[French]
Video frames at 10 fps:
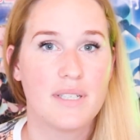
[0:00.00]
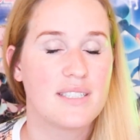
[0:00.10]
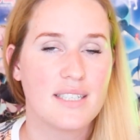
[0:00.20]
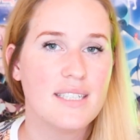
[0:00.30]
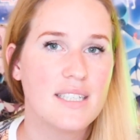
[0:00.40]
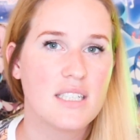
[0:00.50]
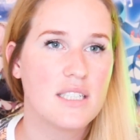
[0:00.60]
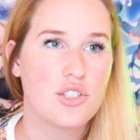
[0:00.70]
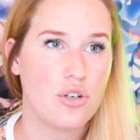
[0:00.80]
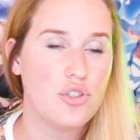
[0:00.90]
Mais tu sais, des,
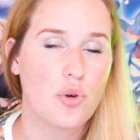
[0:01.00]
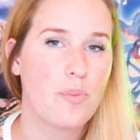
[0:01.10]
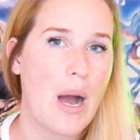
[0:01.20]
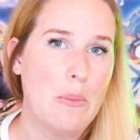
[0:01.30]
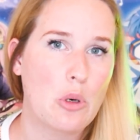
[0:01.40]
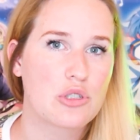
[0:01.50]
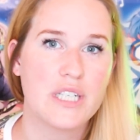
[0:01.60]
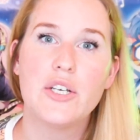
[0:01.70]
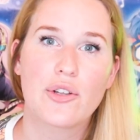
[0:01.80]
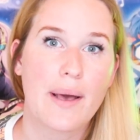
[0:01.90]
des, gens qui ont pas à
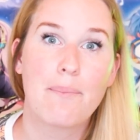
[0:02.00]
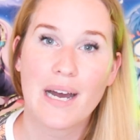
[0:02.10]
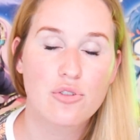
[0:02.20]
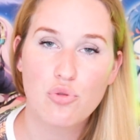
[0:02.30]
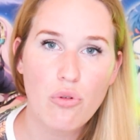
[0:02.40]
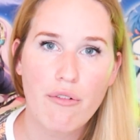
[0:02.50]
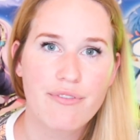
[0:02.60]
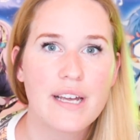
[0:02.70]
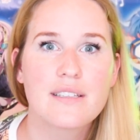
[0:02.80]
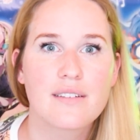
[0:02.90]
manger, il y en a partout en
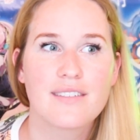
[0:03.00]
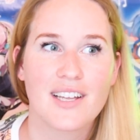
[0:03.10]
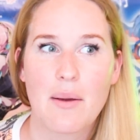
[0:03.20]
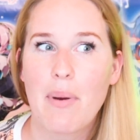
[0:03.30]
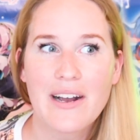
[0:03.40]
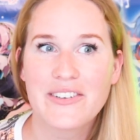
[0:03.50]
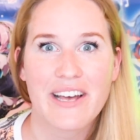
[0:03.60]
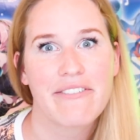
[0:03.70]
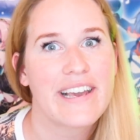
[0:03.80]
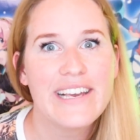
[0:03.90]
fait. Il y en a pas
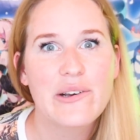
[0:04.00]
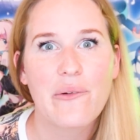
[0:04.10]
qu'en Afrique